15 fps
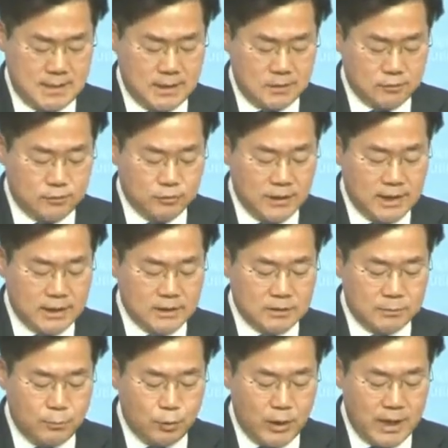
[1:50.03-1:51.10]
국난
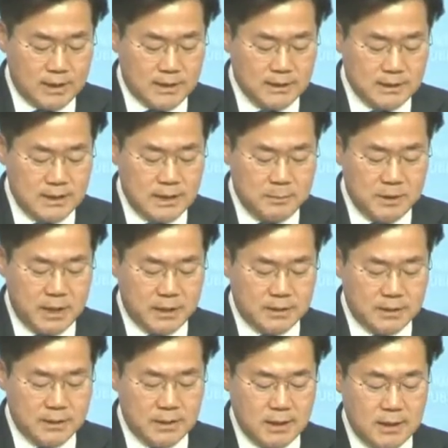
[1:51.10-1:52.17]
극복에 큰 힘이
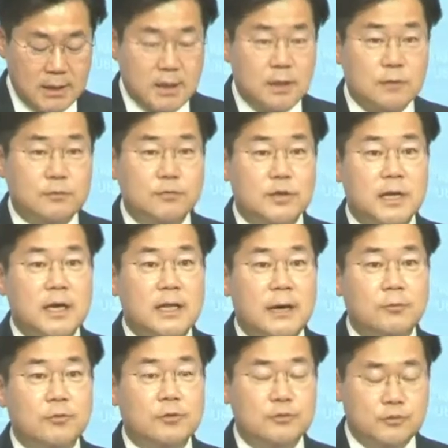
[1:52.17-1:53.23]
되는
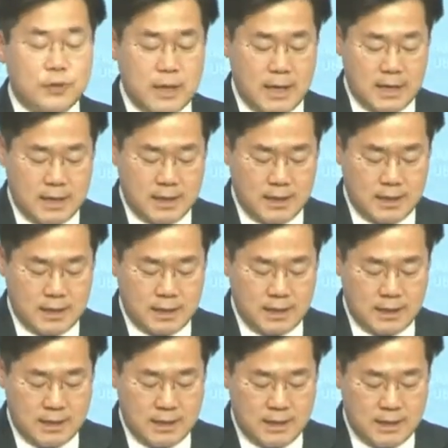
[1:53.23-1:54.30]
국회다운 국회,
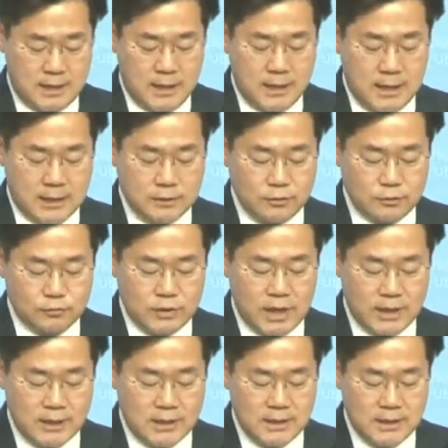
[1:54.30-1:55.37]
일하는
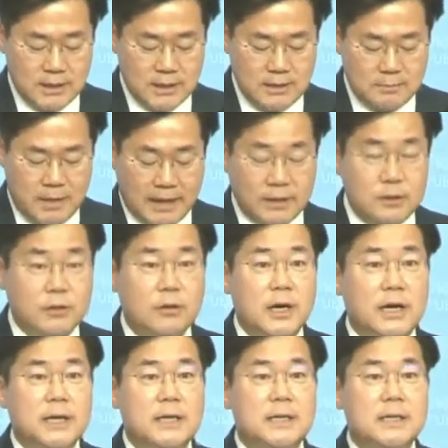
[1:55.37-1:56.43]
국회를 만들어
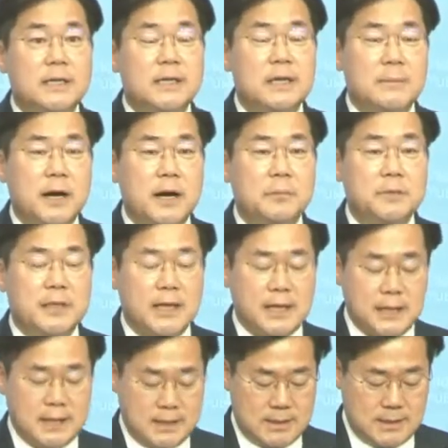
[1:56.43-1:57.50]
가기를 희망합니다.
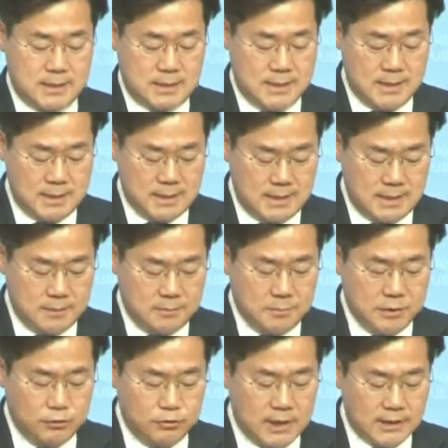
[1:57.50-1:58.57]

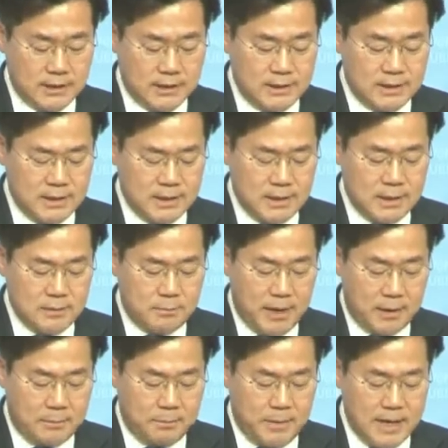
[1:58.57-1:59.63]
민주당은
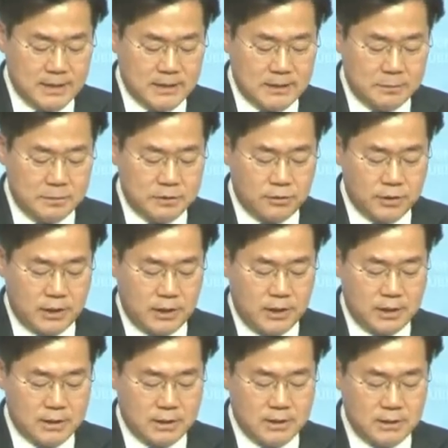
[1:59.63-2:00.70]

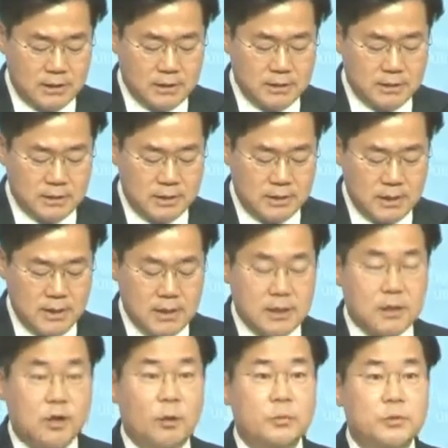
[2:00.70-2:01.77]
180석의 큰 뜻을
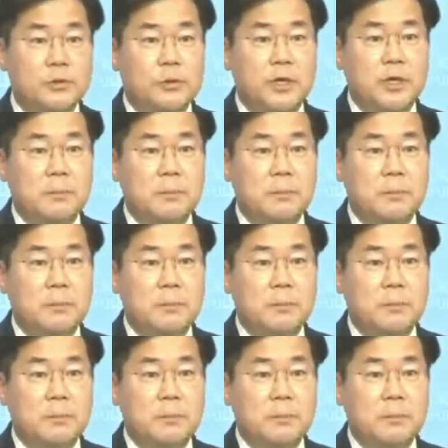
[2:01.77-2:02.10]
겸손히